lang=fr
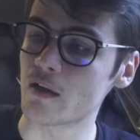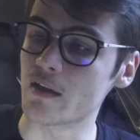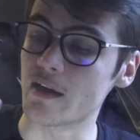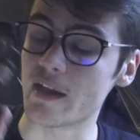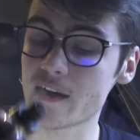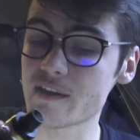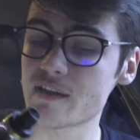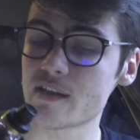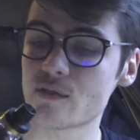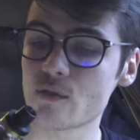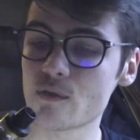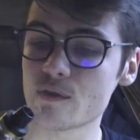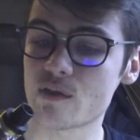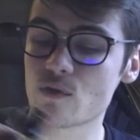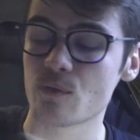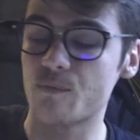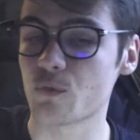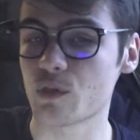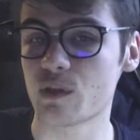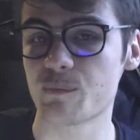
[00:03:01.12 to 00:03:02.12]
Les résistances
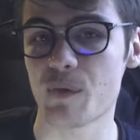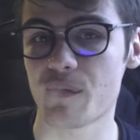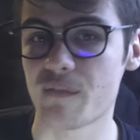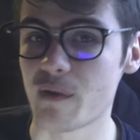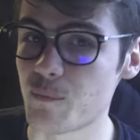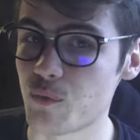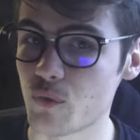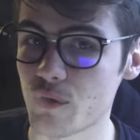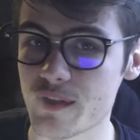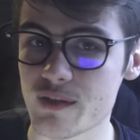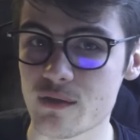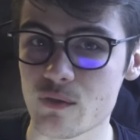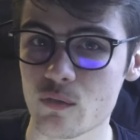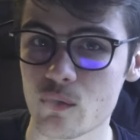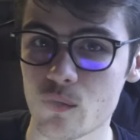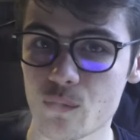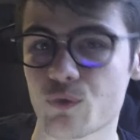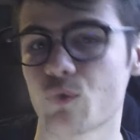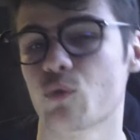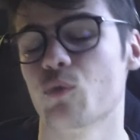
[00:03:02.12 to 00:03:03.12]
qui sont fournies par
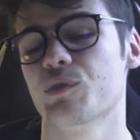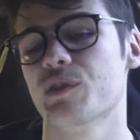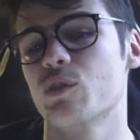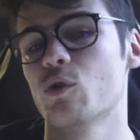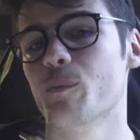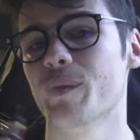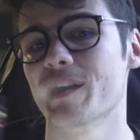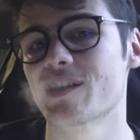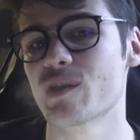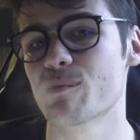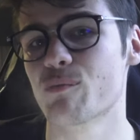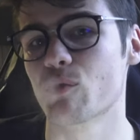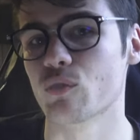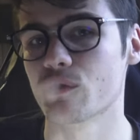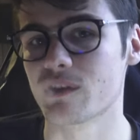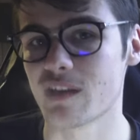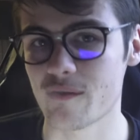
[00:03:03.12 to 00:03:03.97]
Vaporesso sont aussi compatibles pour le